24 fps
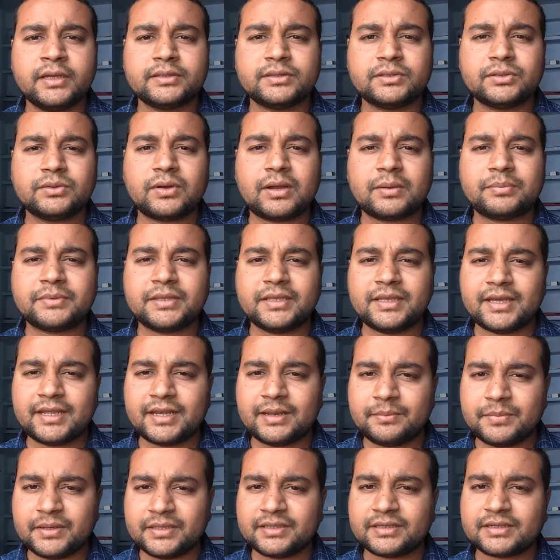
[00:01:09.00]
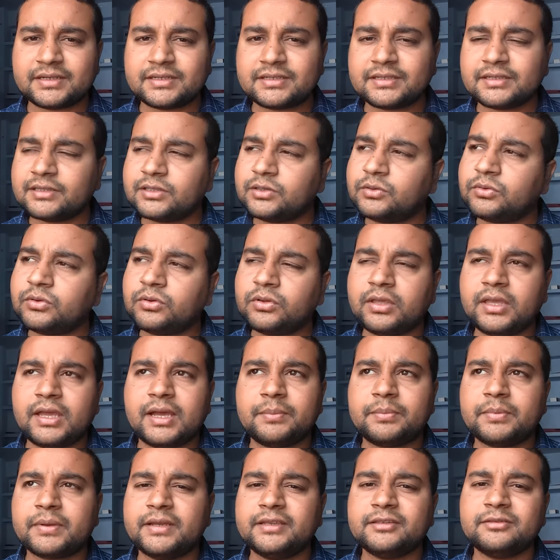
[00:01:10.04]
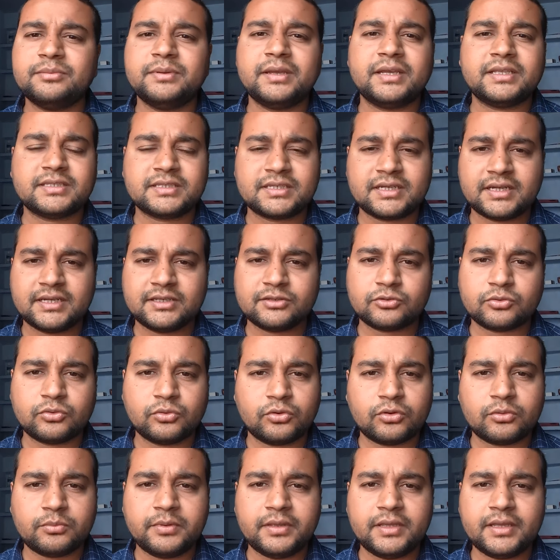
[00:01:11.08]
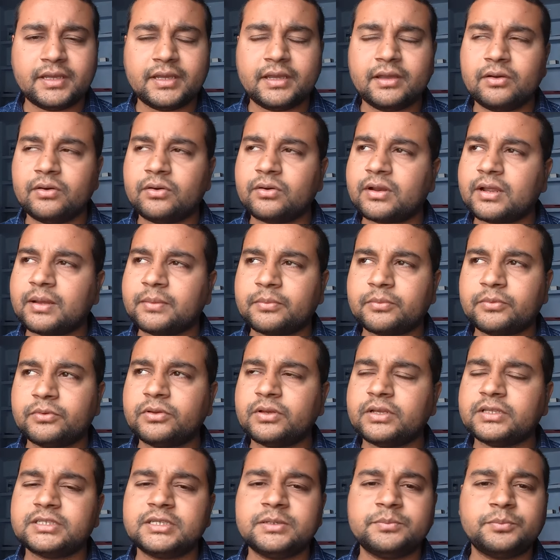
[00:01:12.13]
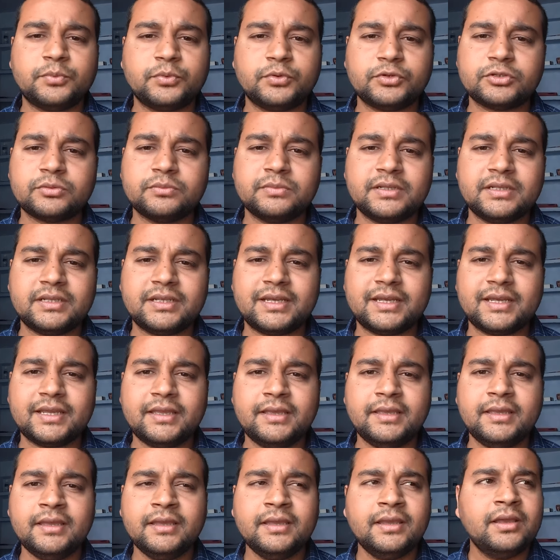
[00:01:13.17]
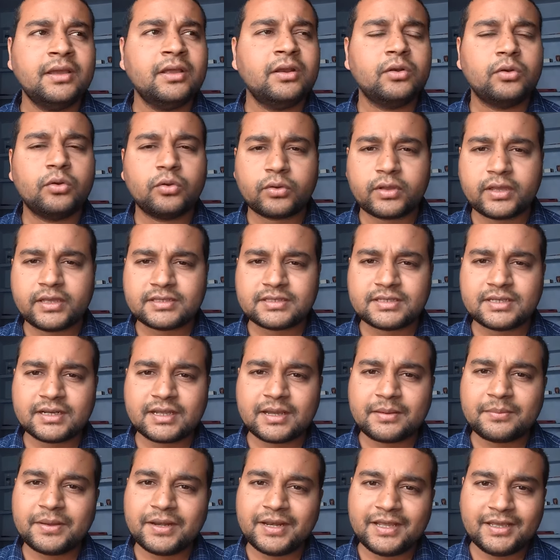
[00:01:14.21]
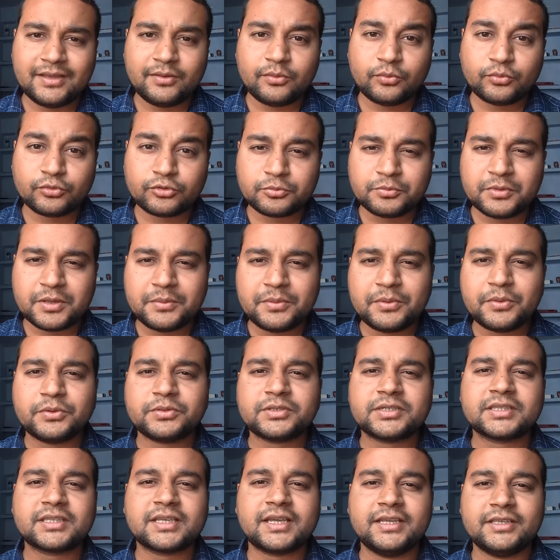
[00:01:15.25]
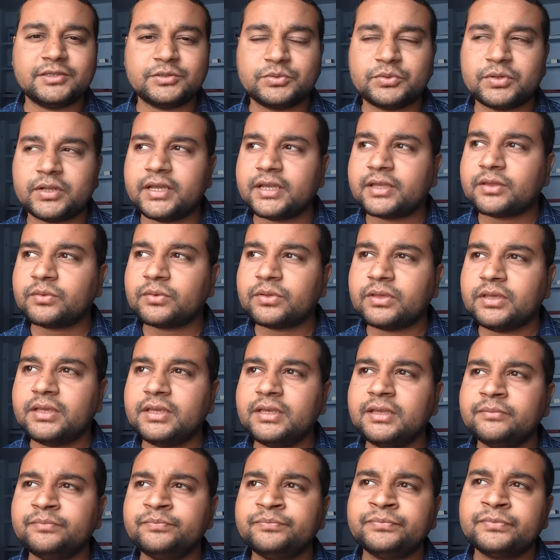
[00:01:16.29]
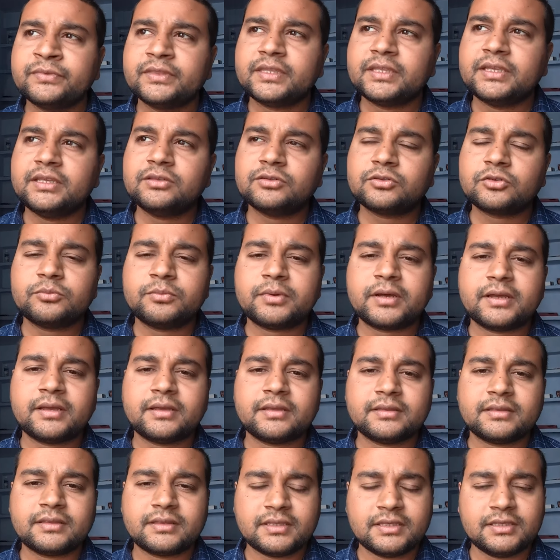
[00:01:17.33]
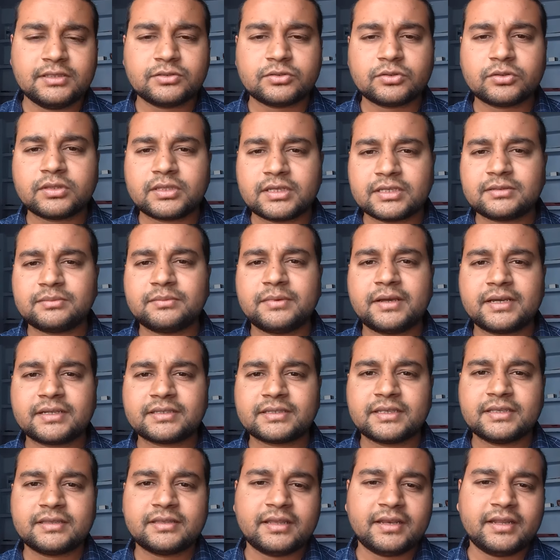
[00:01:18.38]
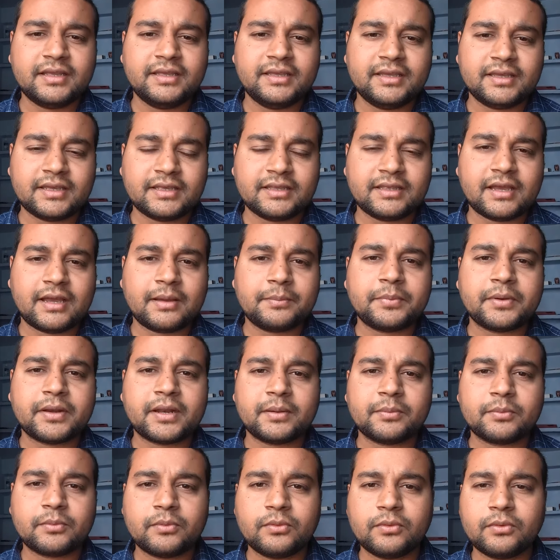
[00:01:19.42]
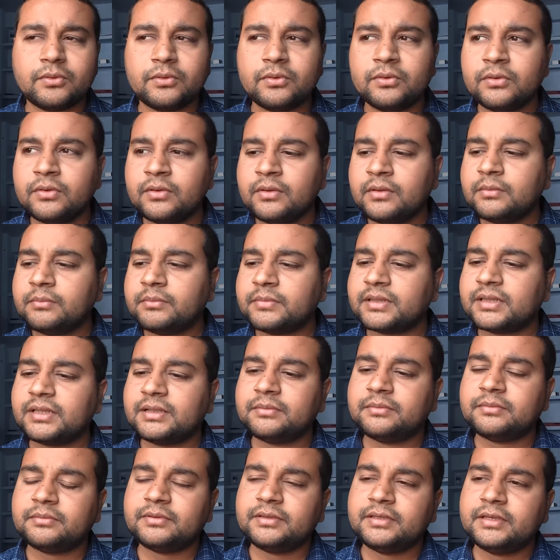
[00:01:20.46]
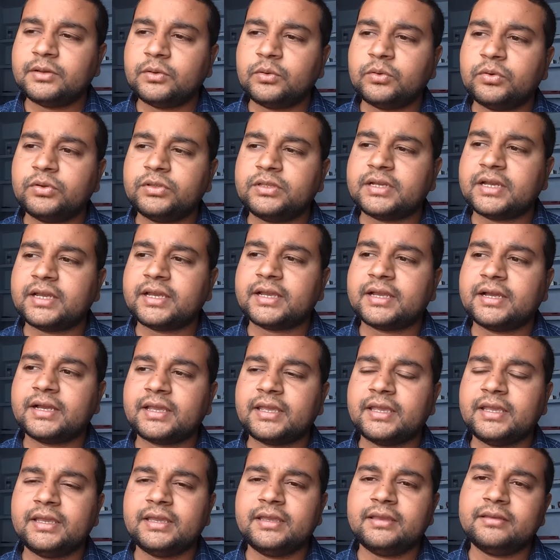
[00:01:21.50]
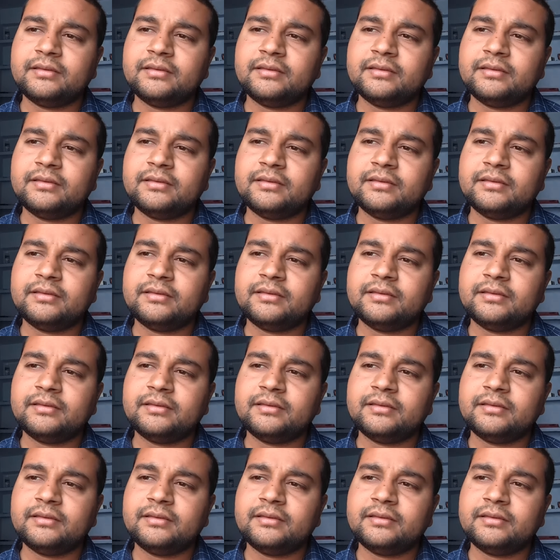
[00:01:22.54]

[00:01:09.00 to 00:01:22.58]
तो आप तैयारी बंद कर सकते हो क्योंकि आपका इसमें अच्छा स्कोर भी है और आपको अच्छी पोस्ट मिल जाएगी लोकेशन का भले ही उसमें भी हो सकता है इशू रहे क्योंकि 300 310 मार्क्स ऐसे नहीं है कि जहाँ पर आपको मतलब ये हो जाएगा कि